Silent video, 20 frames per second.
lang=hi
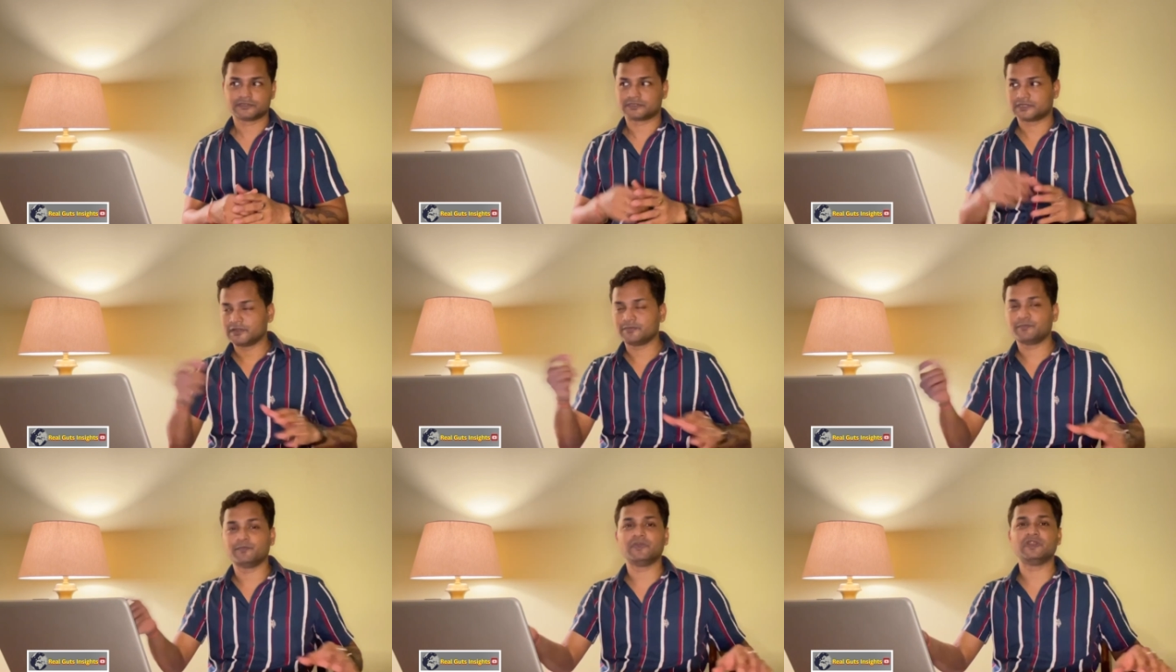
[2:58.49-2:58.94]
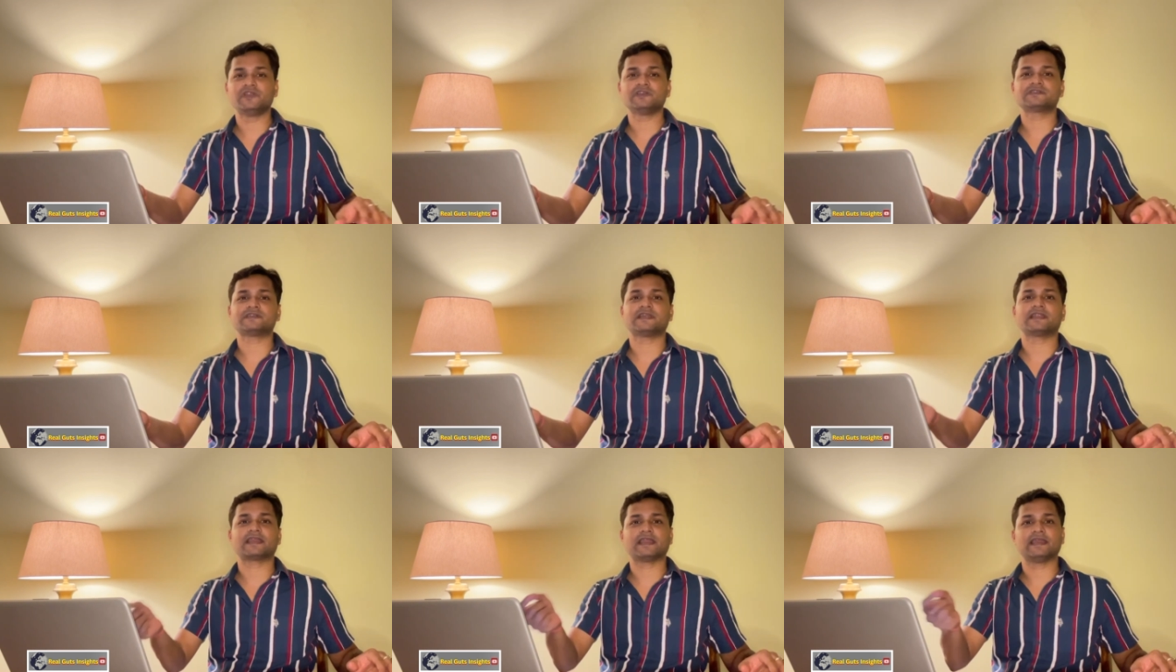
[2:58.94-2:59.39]
चीफ
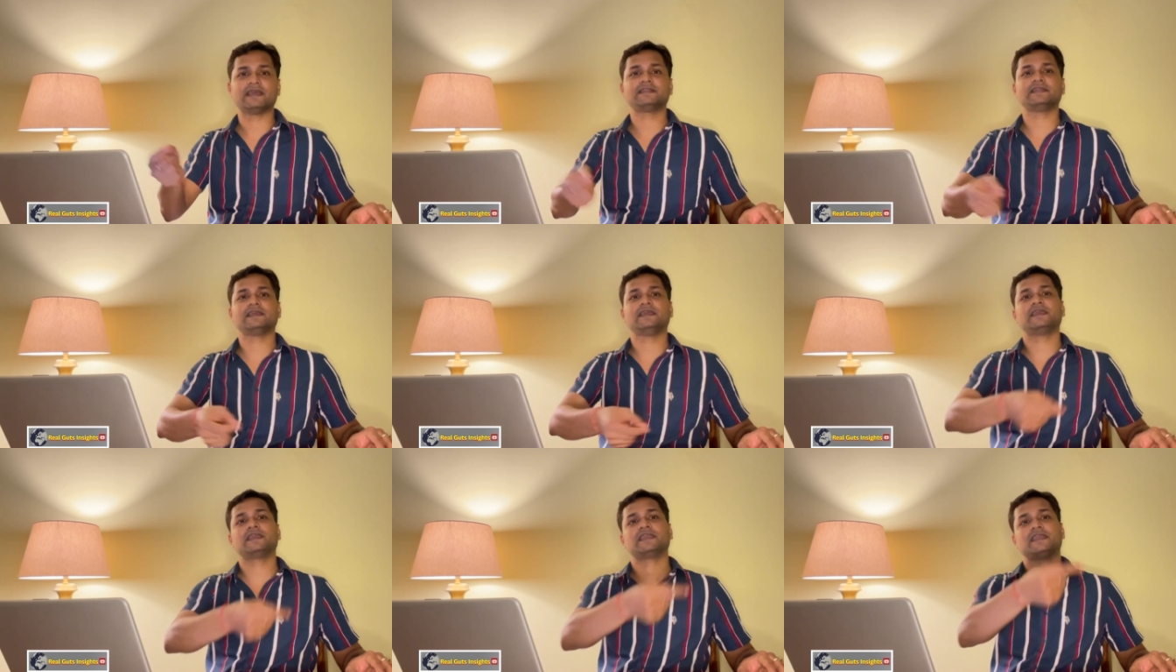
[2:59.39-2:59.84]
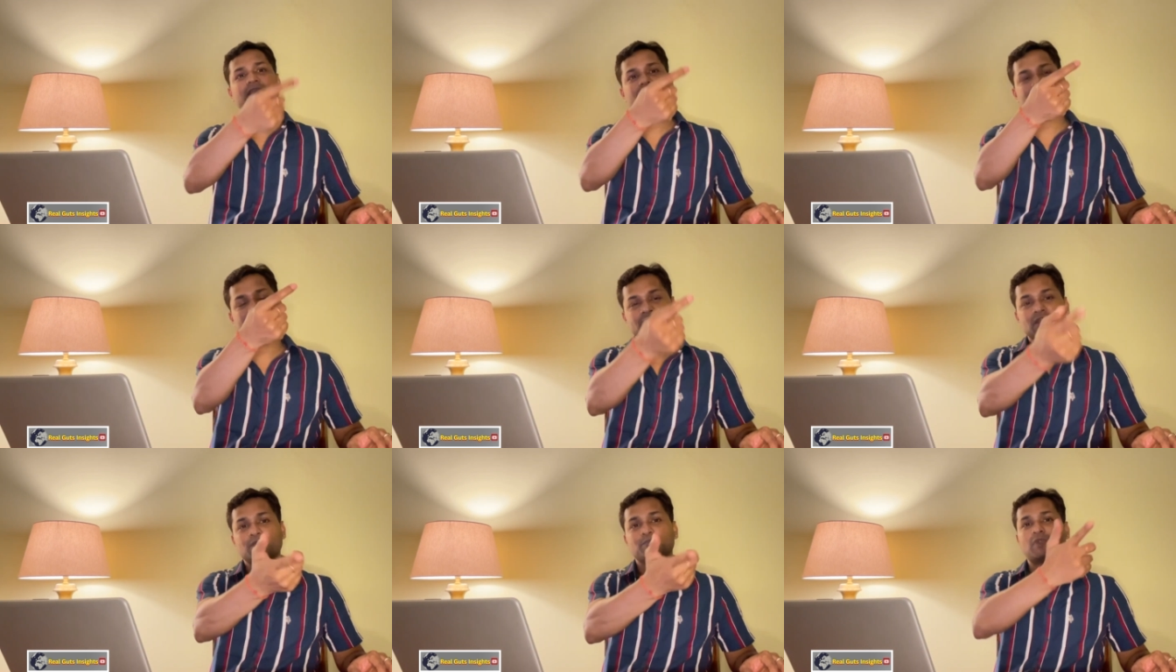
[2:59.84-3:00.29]
मिनिस्टर कहते हैं कि
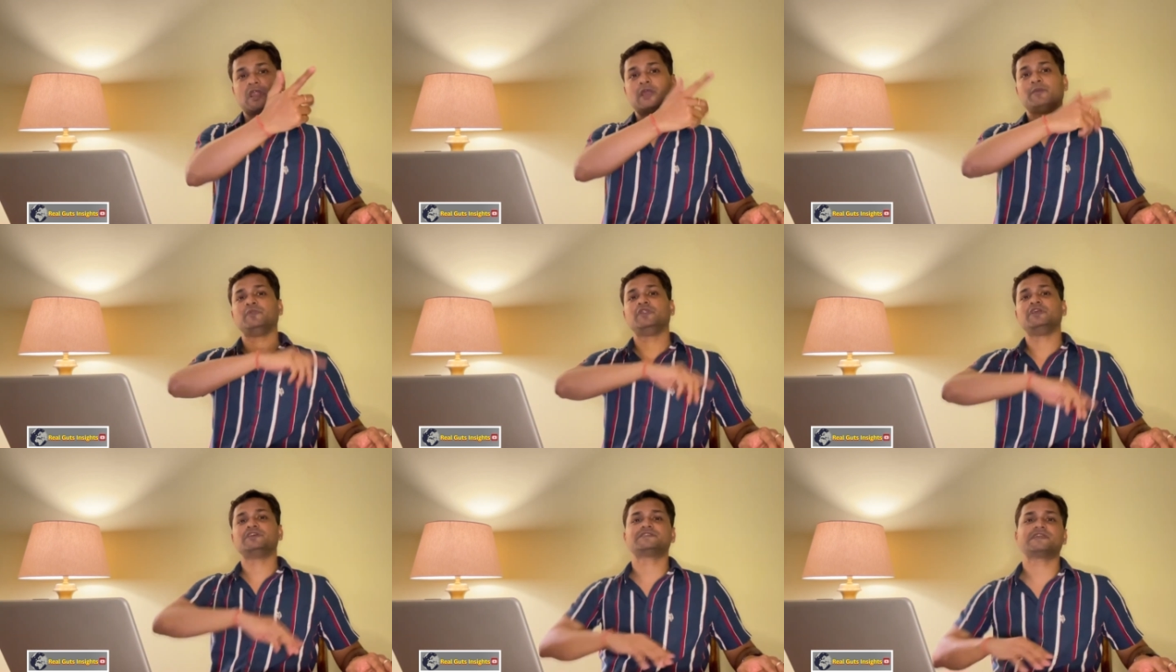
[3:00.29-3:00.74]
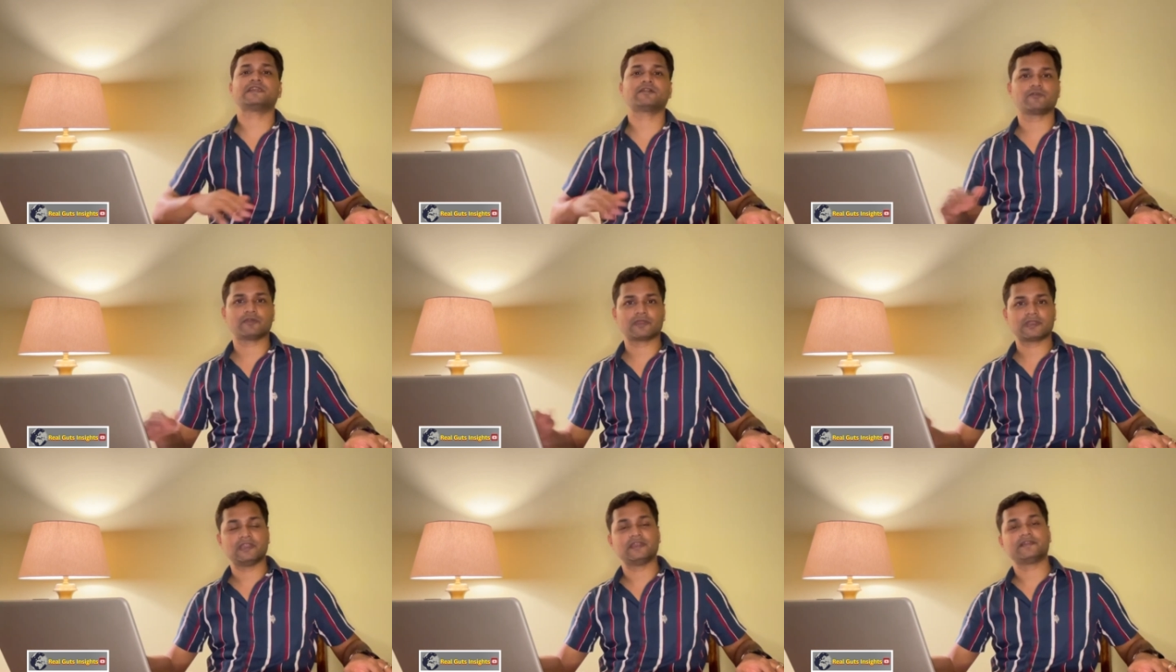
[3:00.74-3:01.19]
प्राइम मिनिस्टर को एक